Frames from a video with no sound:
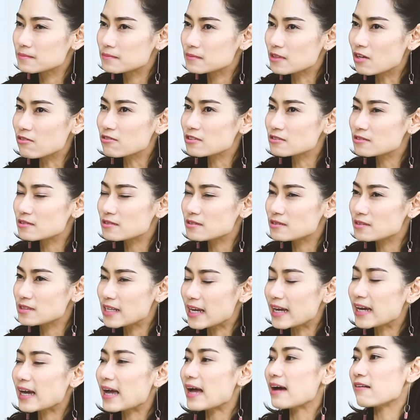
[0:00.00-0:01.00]
ต้อง
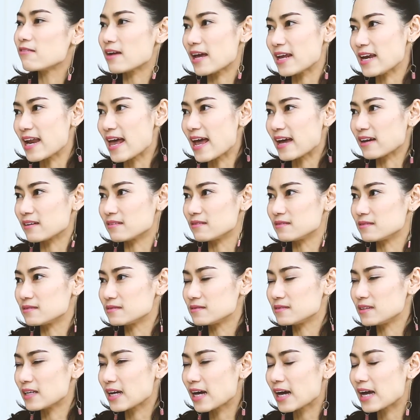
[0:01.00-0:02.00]
เช็คข่าวหลายแหล่ง
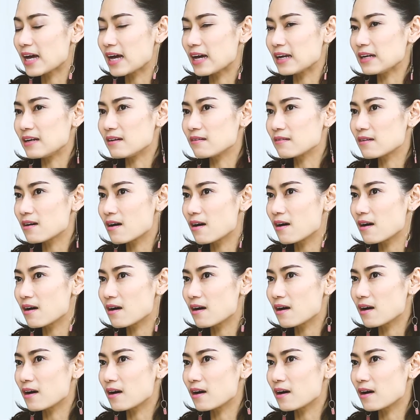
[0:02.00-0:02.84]
นะคะแล้วก็